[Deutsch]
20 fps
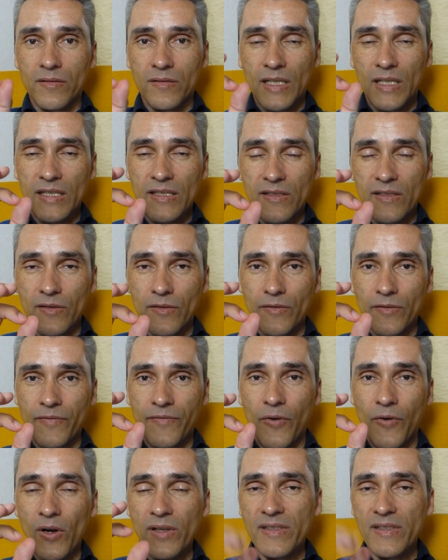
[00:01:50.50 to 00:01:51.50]
Das
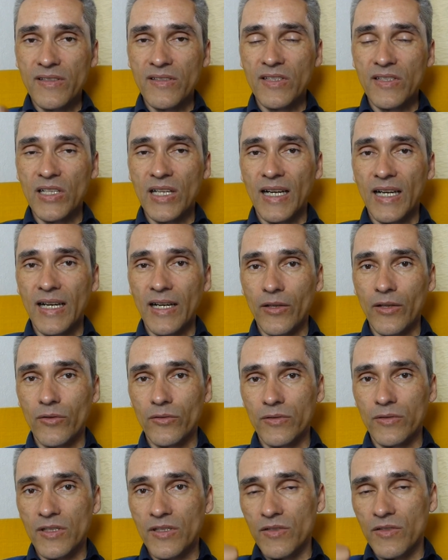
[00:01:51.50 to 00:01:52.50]
folgende
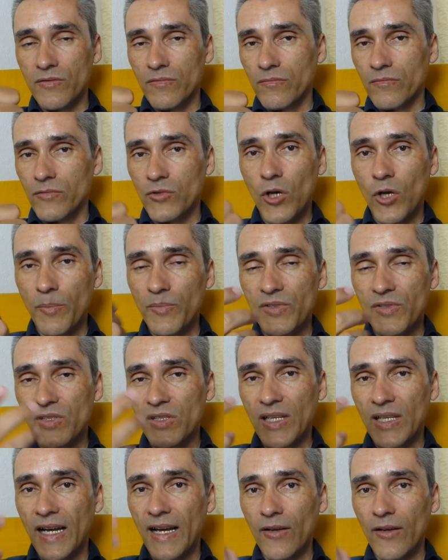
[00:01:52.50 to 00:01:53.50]
Szenario, das
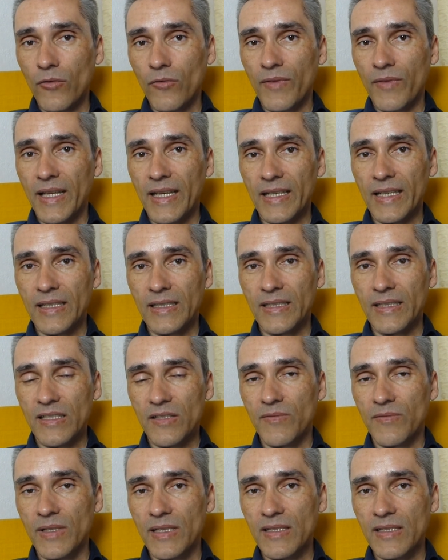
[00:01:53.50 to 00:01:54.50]
Top-Szenario wäre,
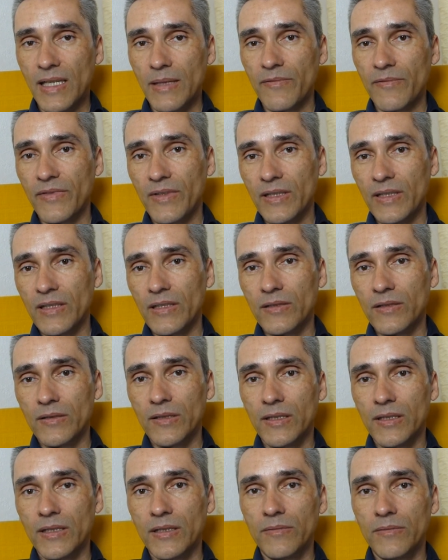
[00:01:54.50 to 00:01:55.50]
dass wir jetzt einfach,
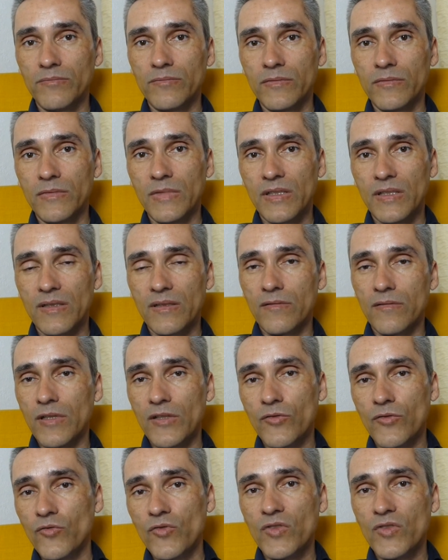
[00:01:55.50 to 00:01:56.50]
äh, das
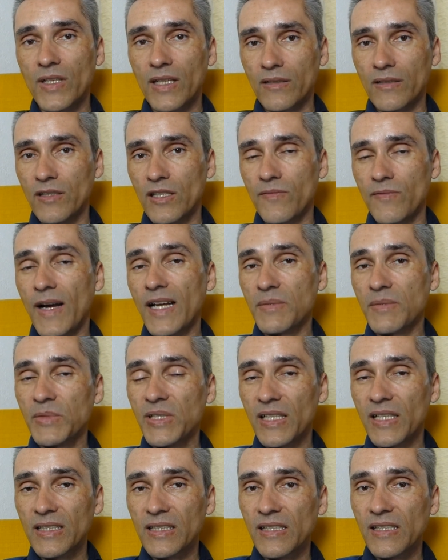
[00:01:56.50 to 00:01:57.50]
ist sozusagen, das war es
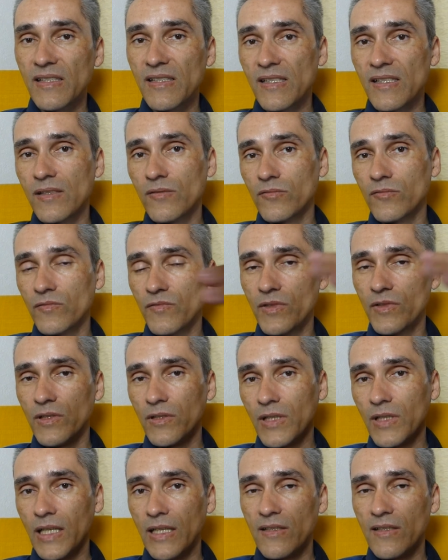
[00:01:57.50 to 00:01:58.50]
mit der Krise und
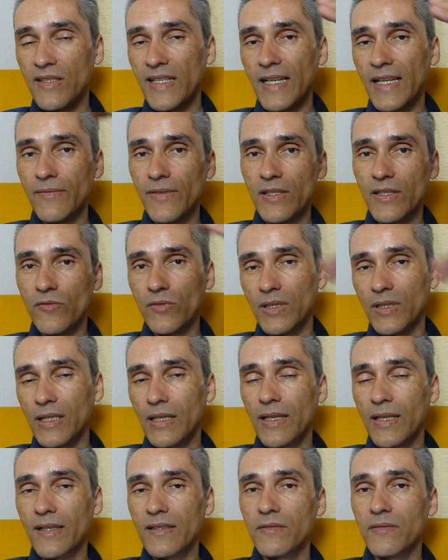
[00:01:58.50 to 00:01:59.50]
wir gehen jetzt seitwärts oder
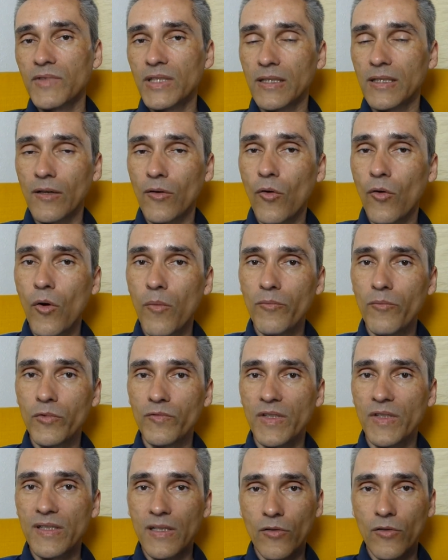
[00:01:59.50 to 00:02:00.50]
dann langsam wieder nach oben
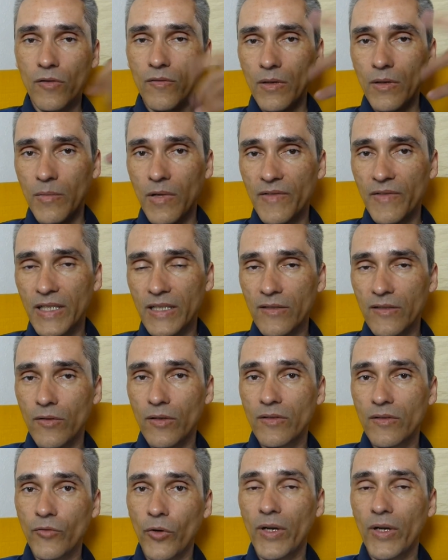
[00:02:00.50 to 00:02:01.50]
und wir sehen irgendwann mal wieder
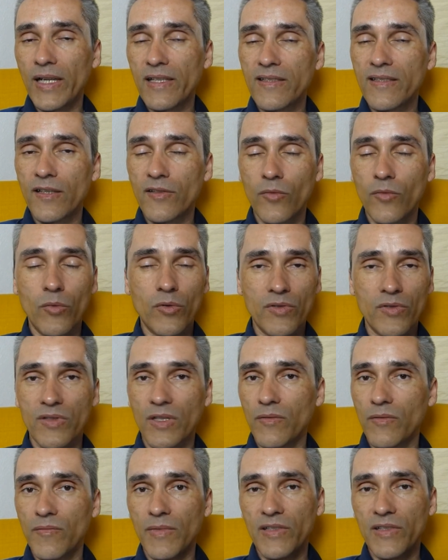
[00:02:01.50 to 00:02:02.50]
neue Allzeithochs,
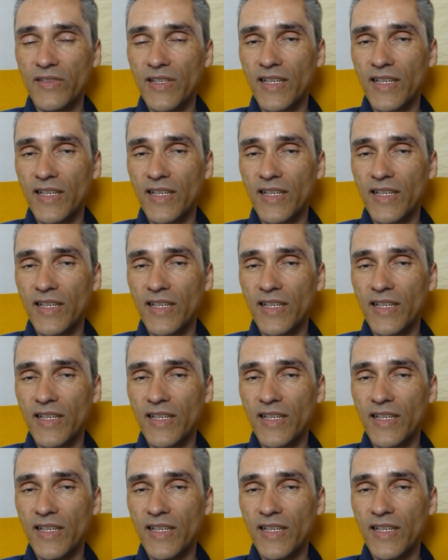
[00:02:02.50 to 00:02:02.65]
sagen wir mal in